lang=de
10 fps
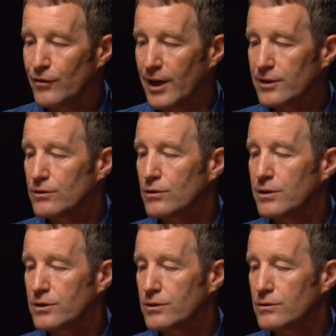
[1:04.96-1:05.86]
Vielleicht nur
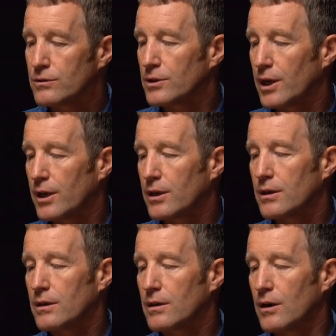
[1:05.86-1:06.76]
kurz zu
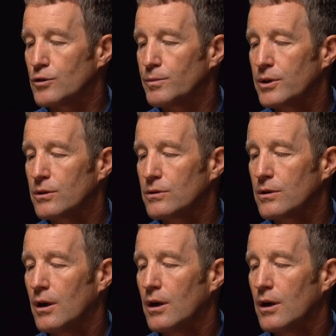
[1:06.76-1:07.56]
deiner Ausbildung